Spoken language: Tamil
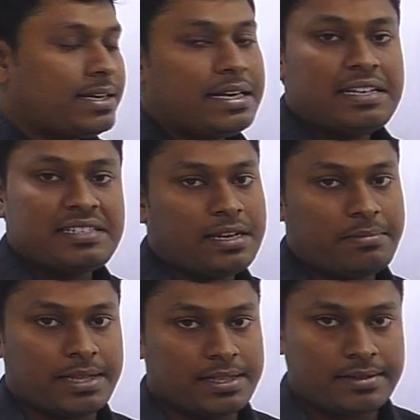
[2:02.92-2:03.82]
ட்ரெடிஷ்னல்
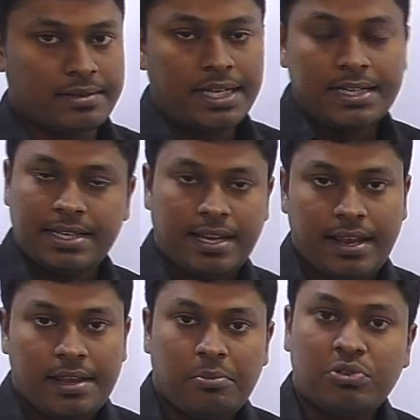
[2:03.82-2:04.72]
மெத்தட் சரி
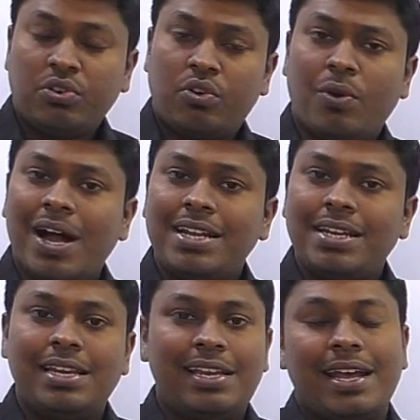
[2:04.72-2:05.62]
முதல்
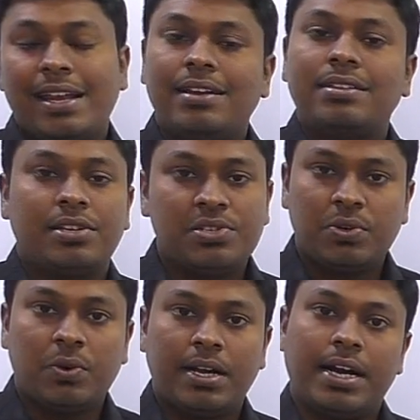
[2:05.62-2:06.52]
குவார்டர்லினா என்னன்னு
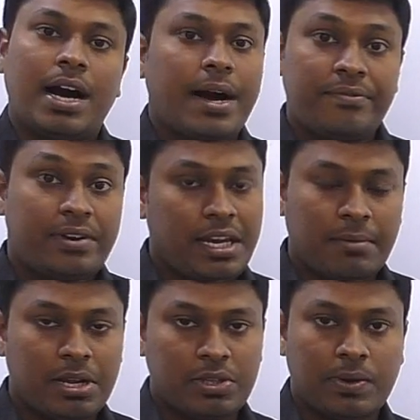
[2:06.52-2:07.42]
தெரிஞ்சுக்கோங்க ஆஃப் ஏலியில்
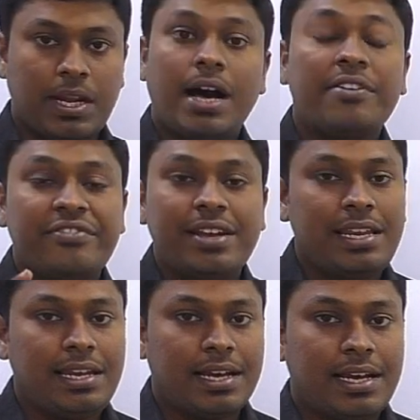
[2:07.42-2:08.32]
பார்த்தோம்ல ஆஃப்
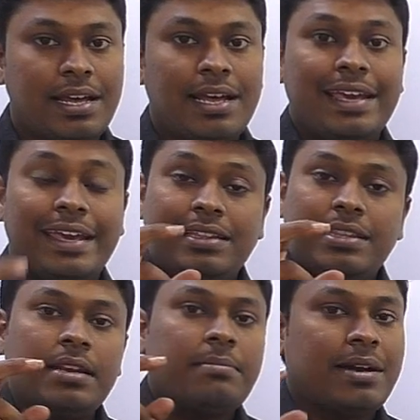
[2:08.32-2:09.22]
ஏலியில்
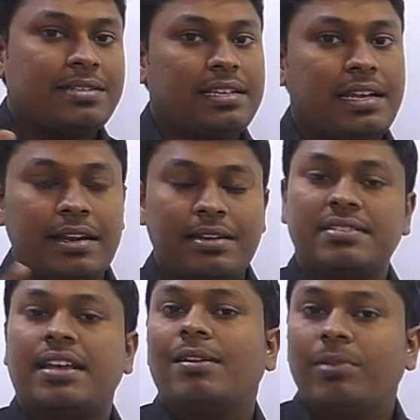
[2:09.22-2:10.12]
எத்தனை மாதத்துக்கு
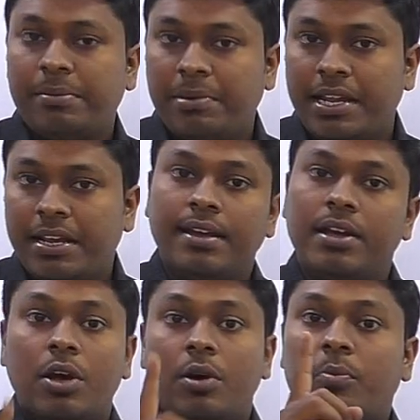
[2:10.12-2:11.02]
இன்ட்ரெஸ்ட் கேல்குலேட் பண்ணீங்க
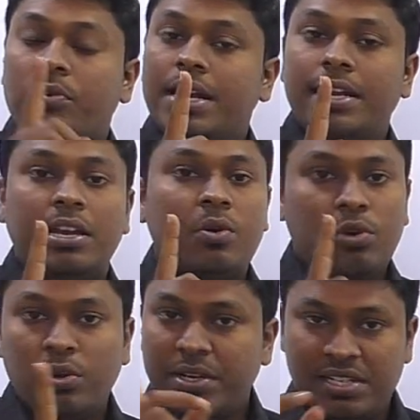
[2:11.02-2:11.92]
முன்னாடியெல்லாம்
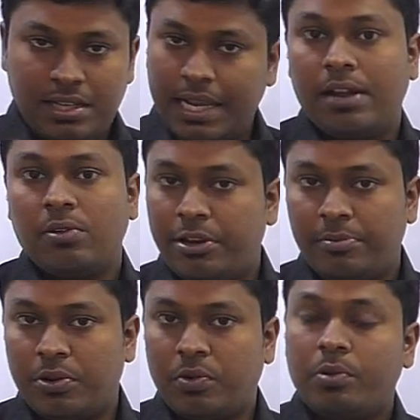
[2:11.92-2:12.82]
ஒரு வருஷத்துக்கு
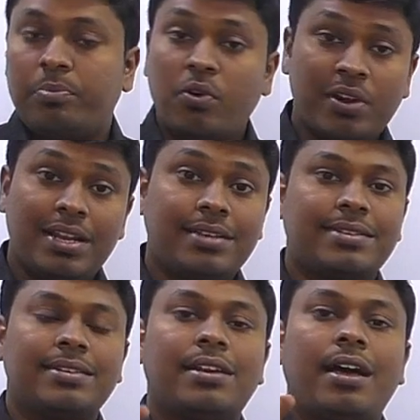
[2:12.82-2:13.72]
கேல்குலேட் பண்ணுவோம் பண்ணோம் போன
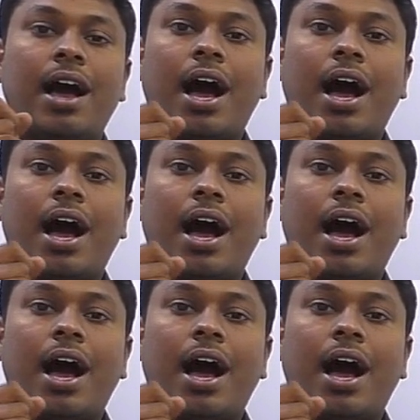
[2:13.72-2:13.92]
லெசனில்